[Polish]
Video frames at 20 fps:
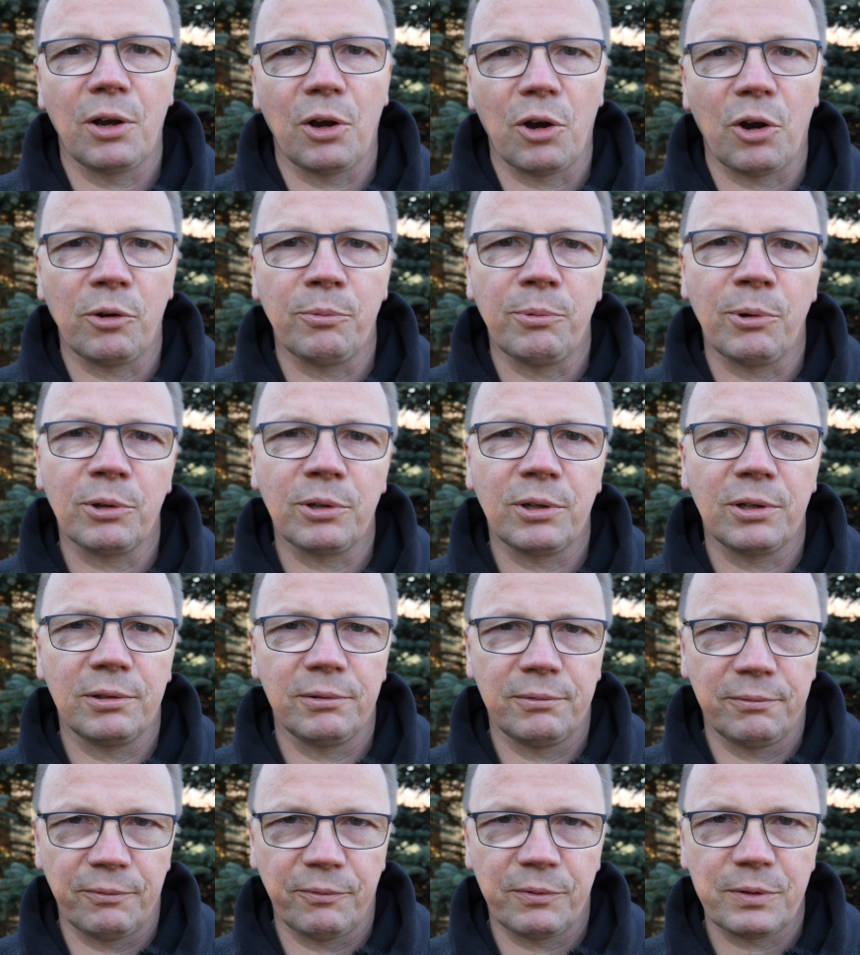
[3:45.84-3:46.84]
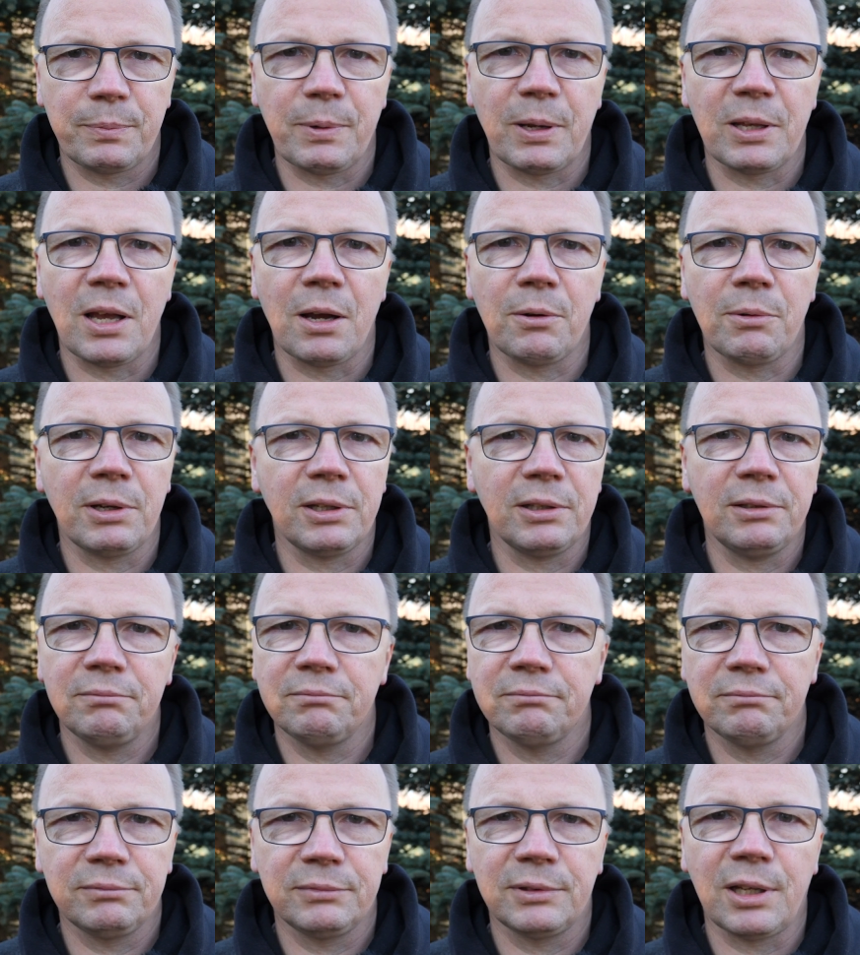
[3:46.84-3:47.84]
obok wspaniałej,
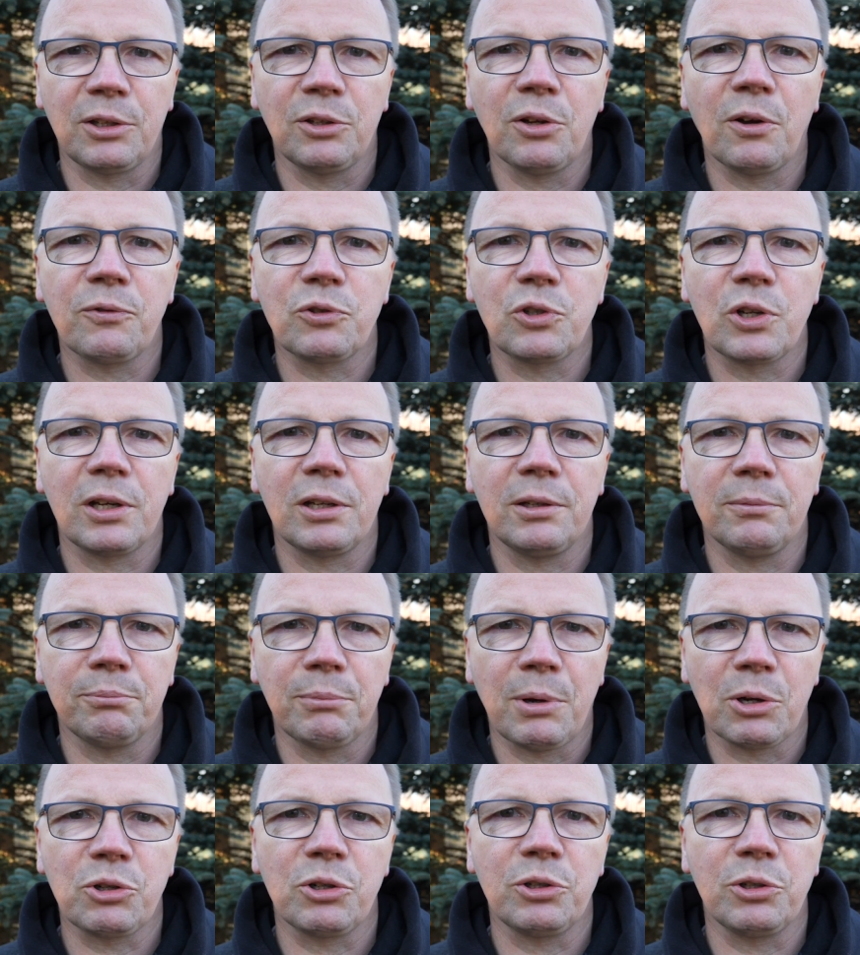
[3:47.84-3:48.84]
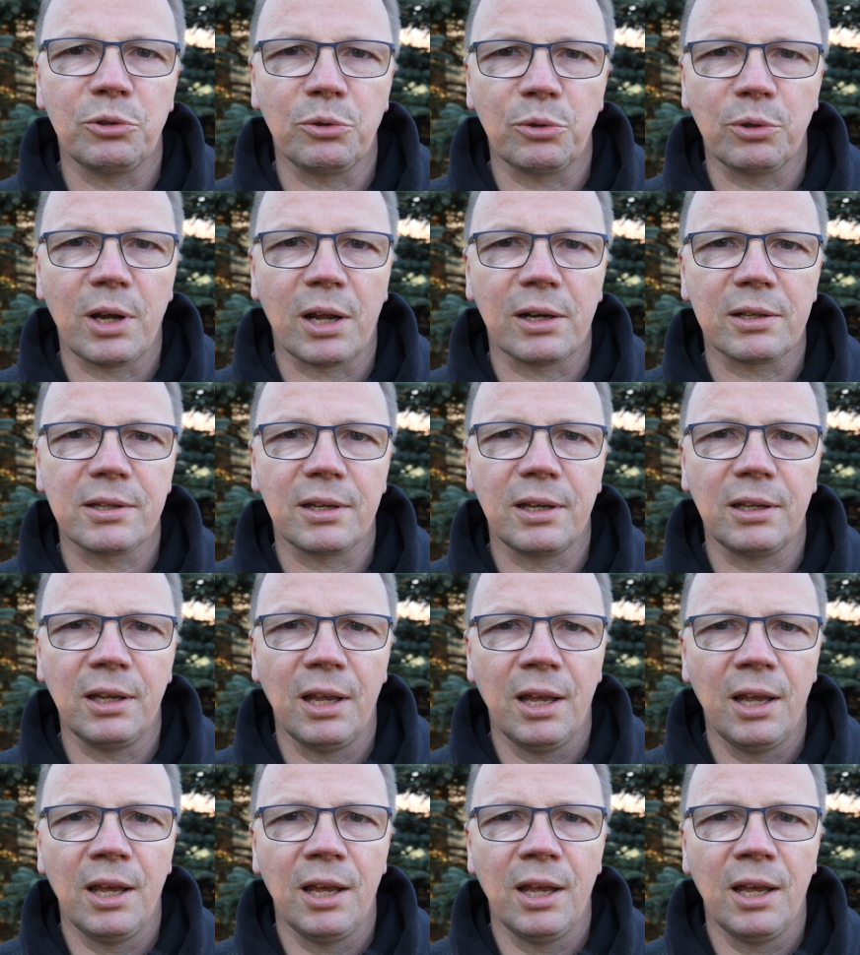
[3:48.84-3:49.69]
najnowszej maszyny drukarskiej,